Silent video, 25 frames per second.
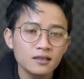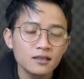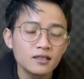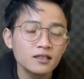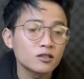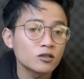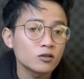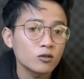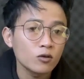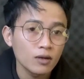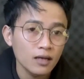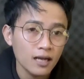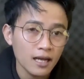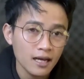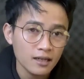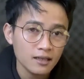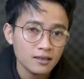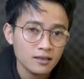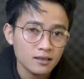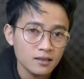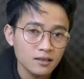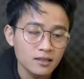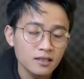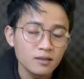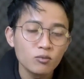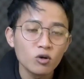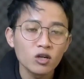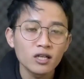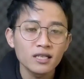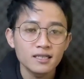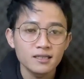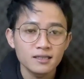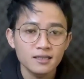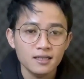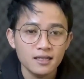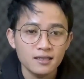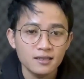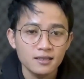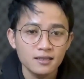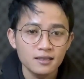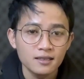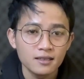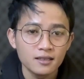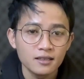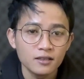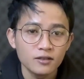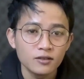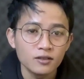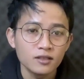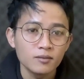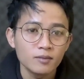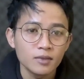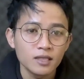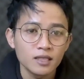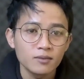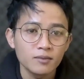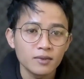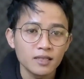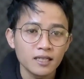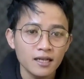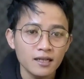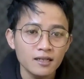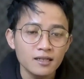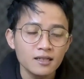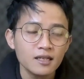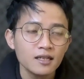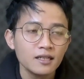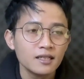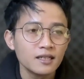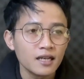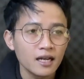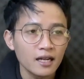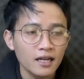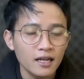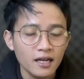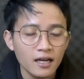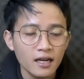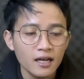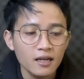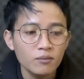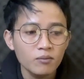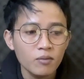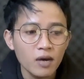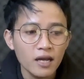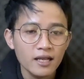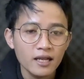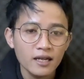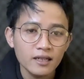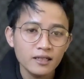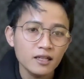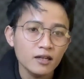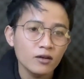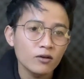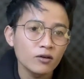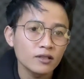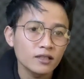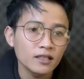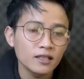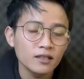ditolak dimonetisasi itu teman-teman ya dikarenakan banyaknya